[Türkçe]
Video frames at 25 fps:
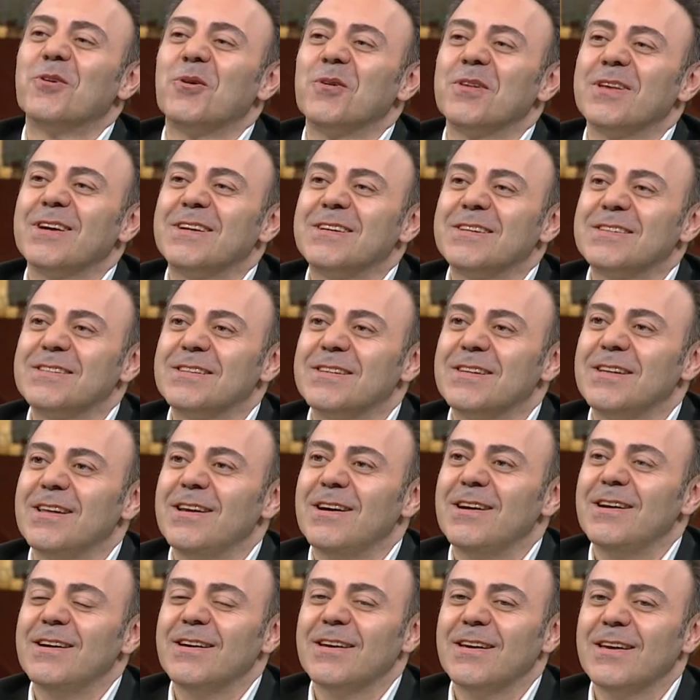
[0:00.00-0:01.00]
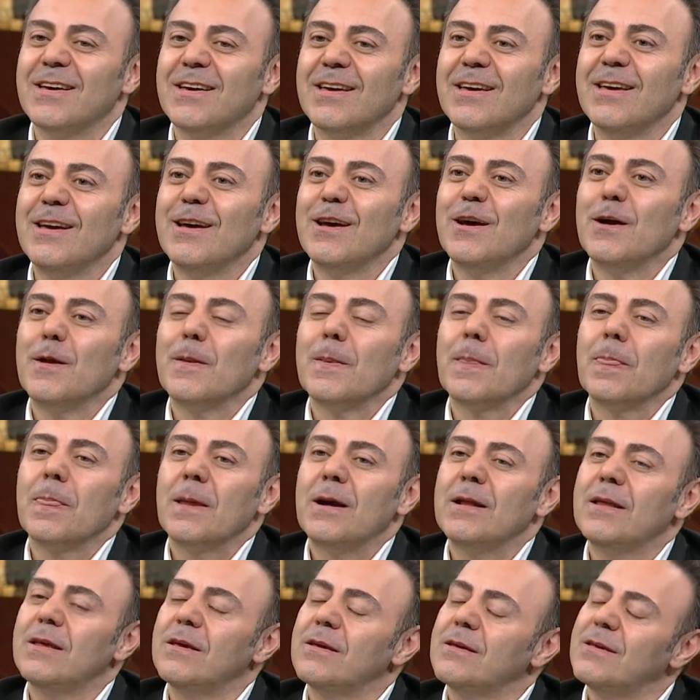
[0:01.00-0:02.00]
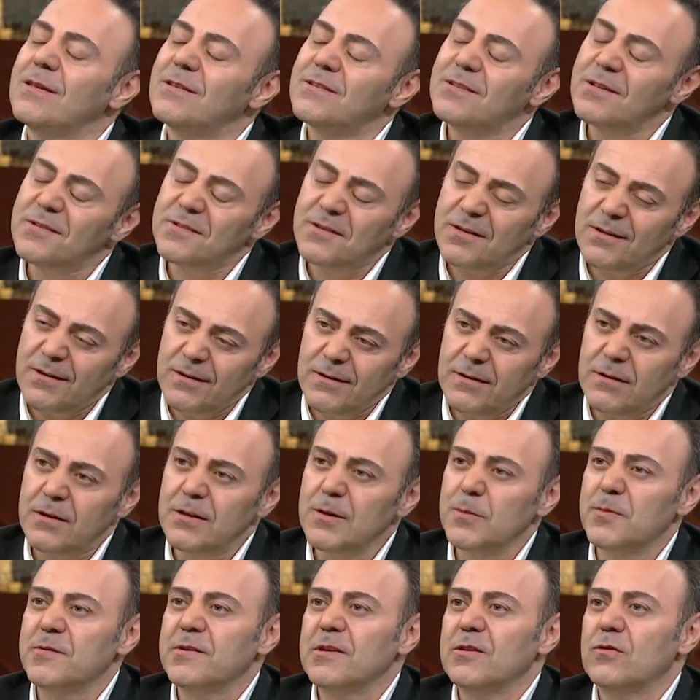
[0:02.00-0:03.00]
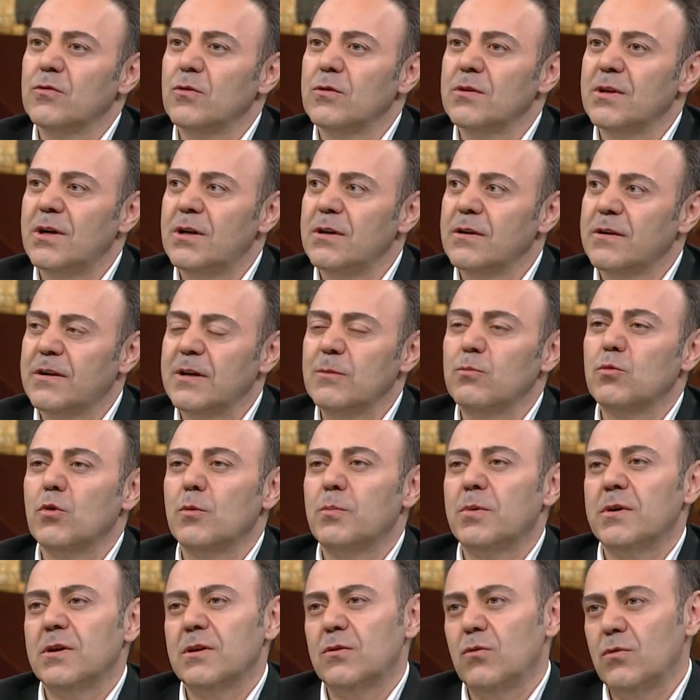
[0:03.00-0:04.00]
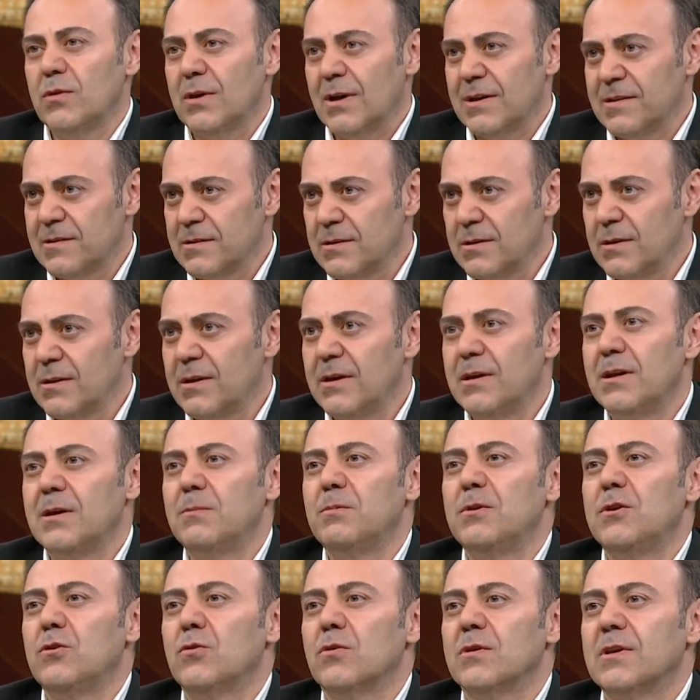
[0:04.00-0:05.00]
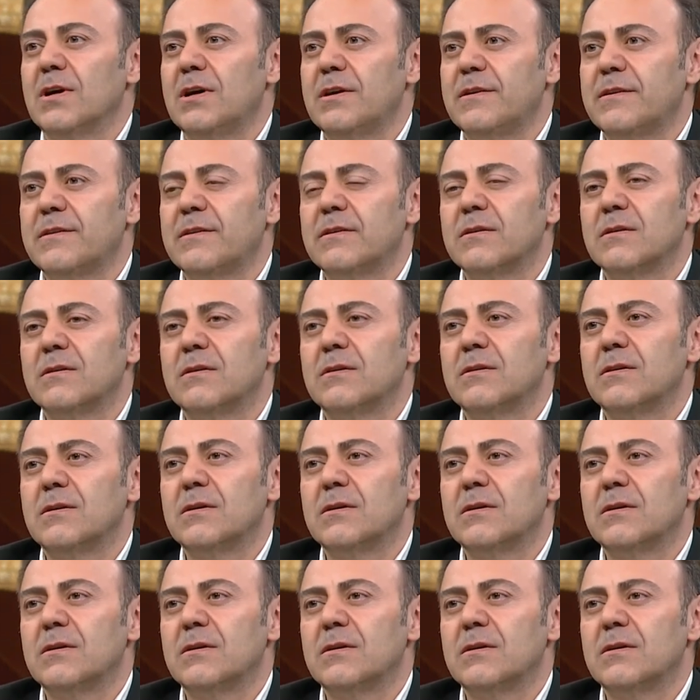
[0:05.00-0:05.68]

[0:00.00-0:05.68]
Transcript: Dolayısıyla e, hani hisse senedi alıp satıyorlar. Kripto para dünyasında girebiliyorlar.